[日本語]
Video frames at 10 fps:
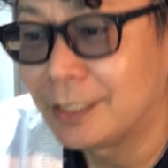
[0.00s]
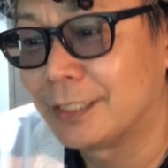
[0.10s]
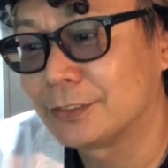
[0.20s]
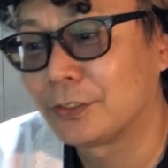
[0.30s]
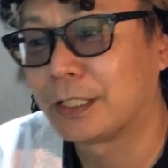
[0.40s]

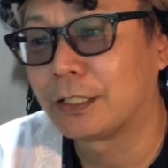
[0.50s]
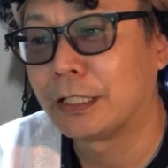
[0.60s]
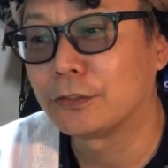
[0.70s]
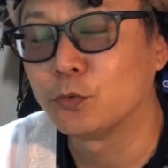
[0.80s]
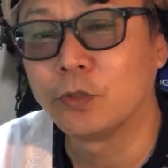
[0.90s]
えー、それから
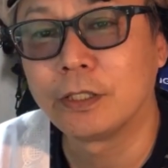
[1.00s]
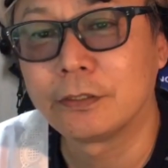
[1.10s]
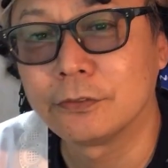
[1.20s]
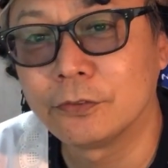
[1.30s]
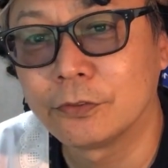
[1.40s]
あのあ
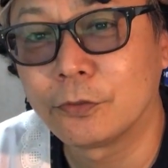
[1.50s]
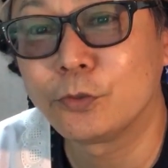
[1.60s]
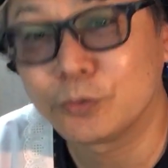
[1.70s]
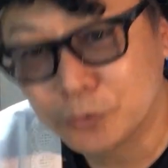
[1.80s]
のこの